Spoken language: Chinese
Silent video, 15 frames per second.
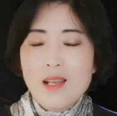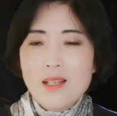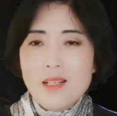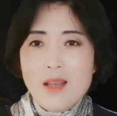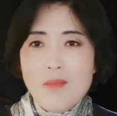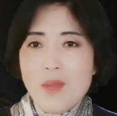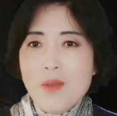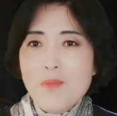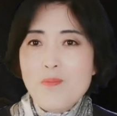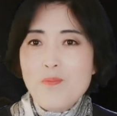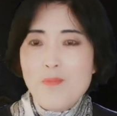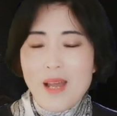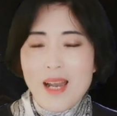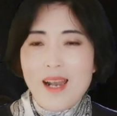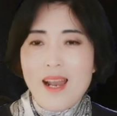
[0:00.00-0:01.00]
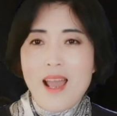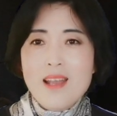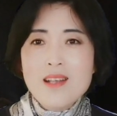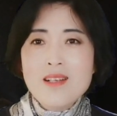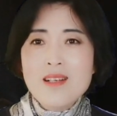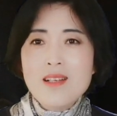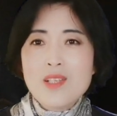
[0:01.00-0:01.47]
人们本
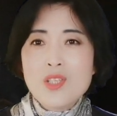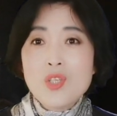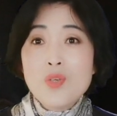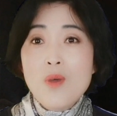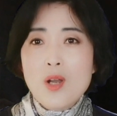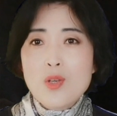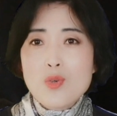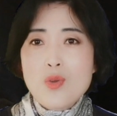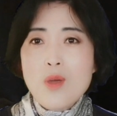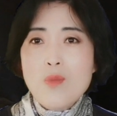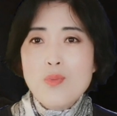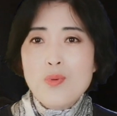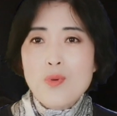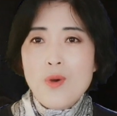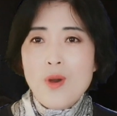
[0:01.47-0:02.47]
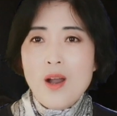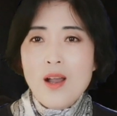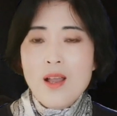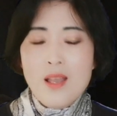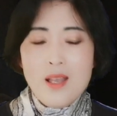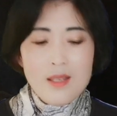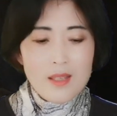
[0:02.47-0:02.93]
来是希望川普
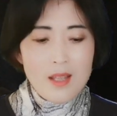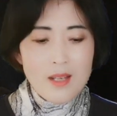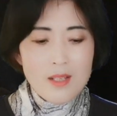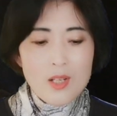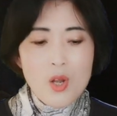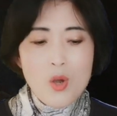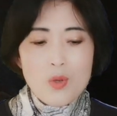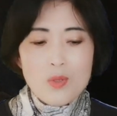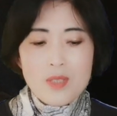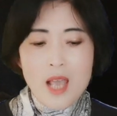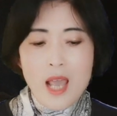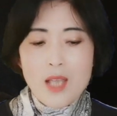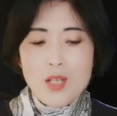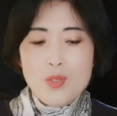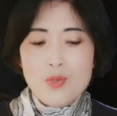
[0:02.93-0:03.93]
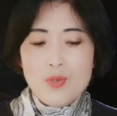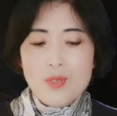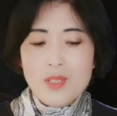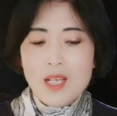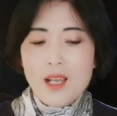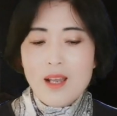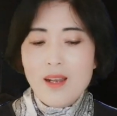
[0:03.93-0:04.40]
能够采
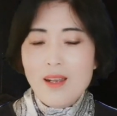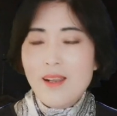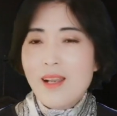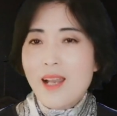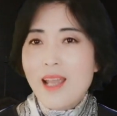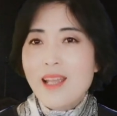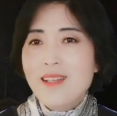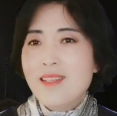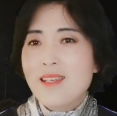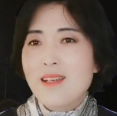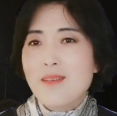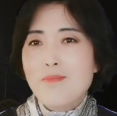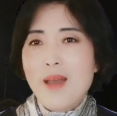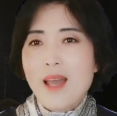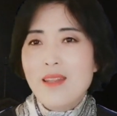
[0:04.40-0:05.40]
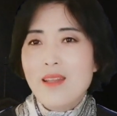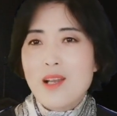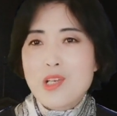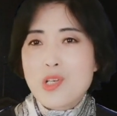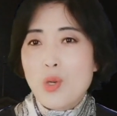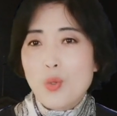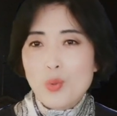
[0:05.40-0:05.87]
取这个雷霆般
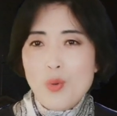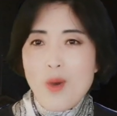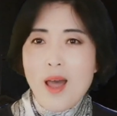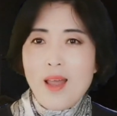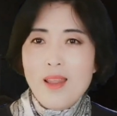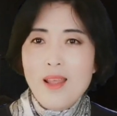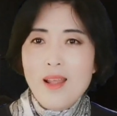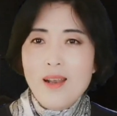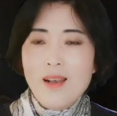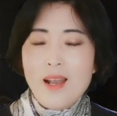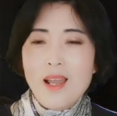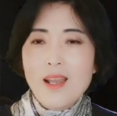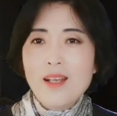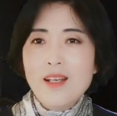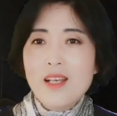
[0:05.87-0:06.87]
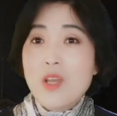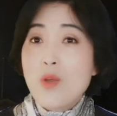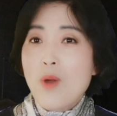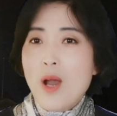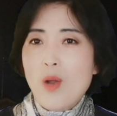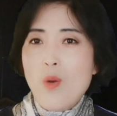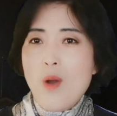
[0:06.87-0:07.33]
的手段来力
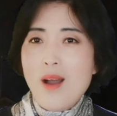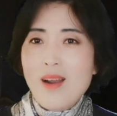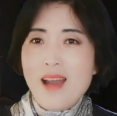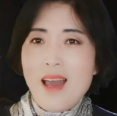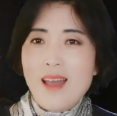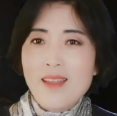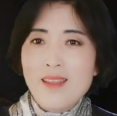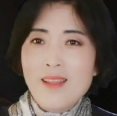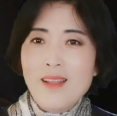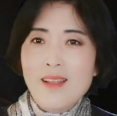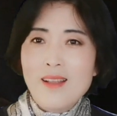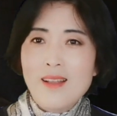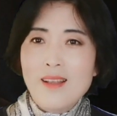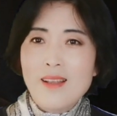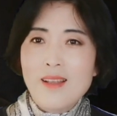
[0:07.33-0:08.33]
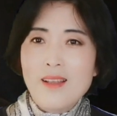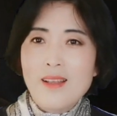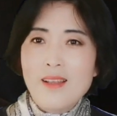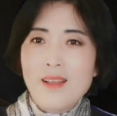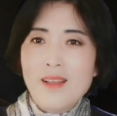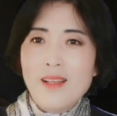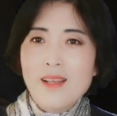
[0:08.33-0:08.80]
挽狂澜，
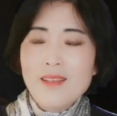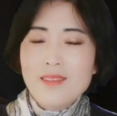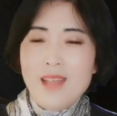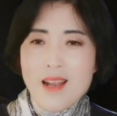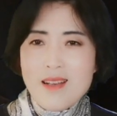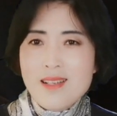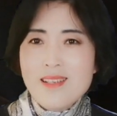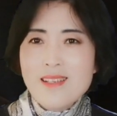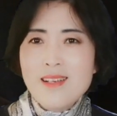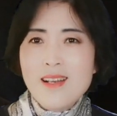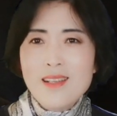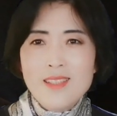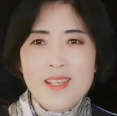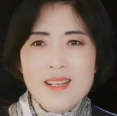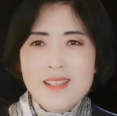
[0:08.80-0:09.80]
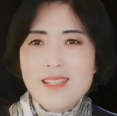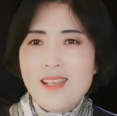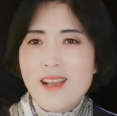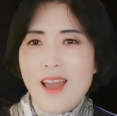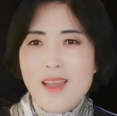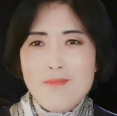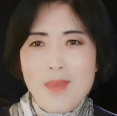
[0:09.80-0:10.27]
但是呢，听
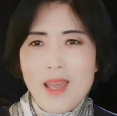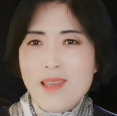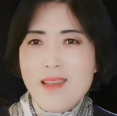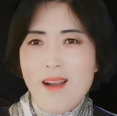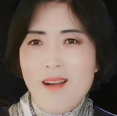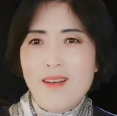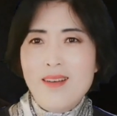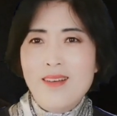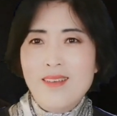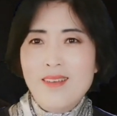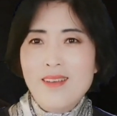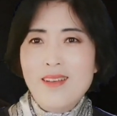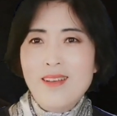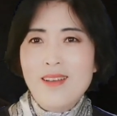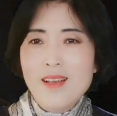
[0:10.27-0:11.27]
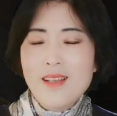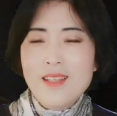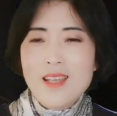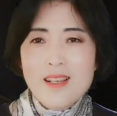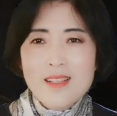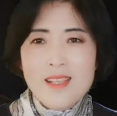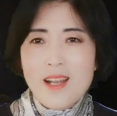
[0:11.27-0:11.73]
起来没有，
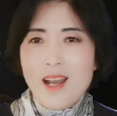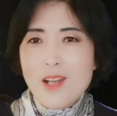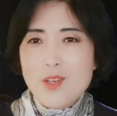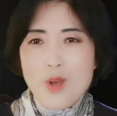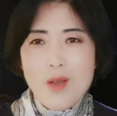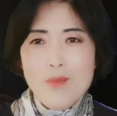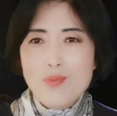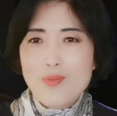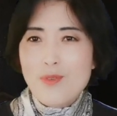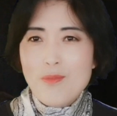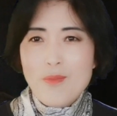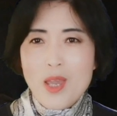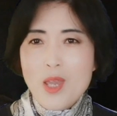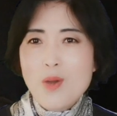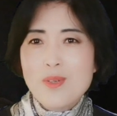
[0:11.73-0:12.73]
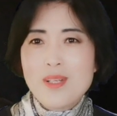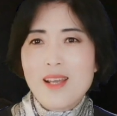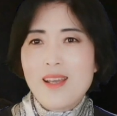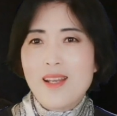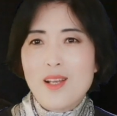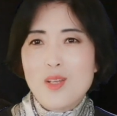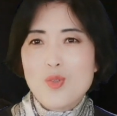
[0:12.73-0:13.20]
听起来川普没有这
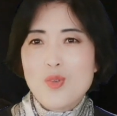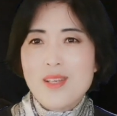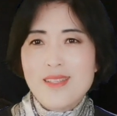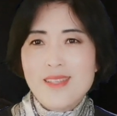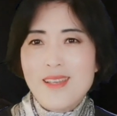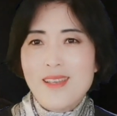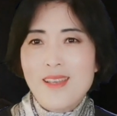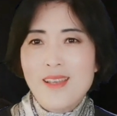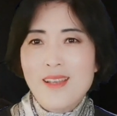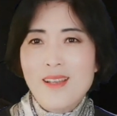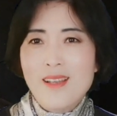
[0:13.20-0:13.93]
样的决心。